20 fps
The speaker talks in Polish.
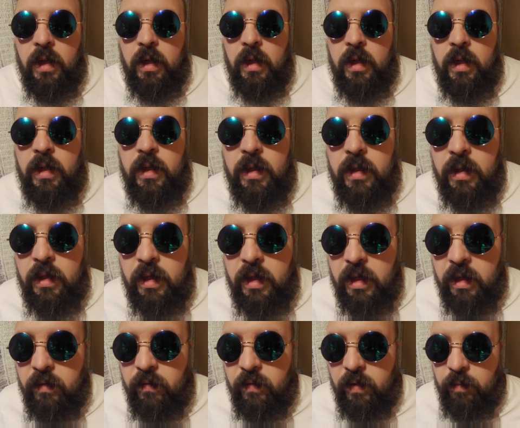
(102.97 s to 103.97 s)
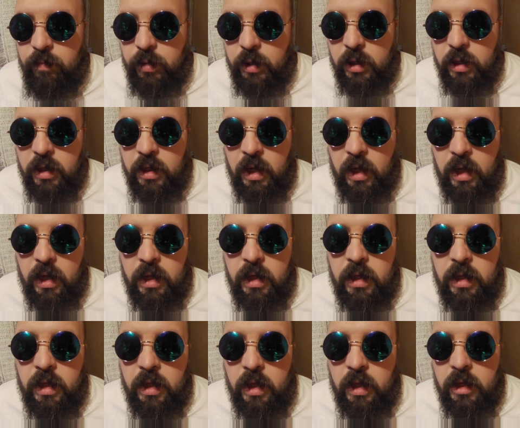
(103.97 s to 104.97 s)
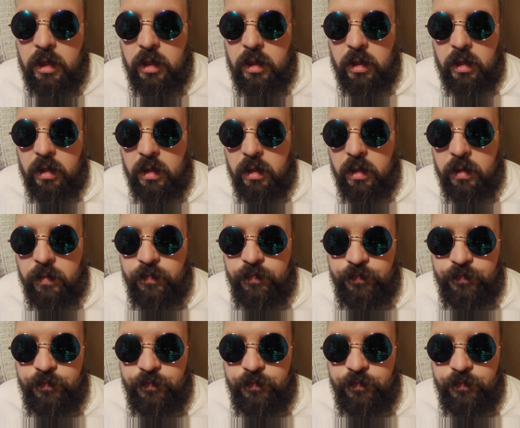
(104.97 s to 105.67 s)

e, link w opisie i też e,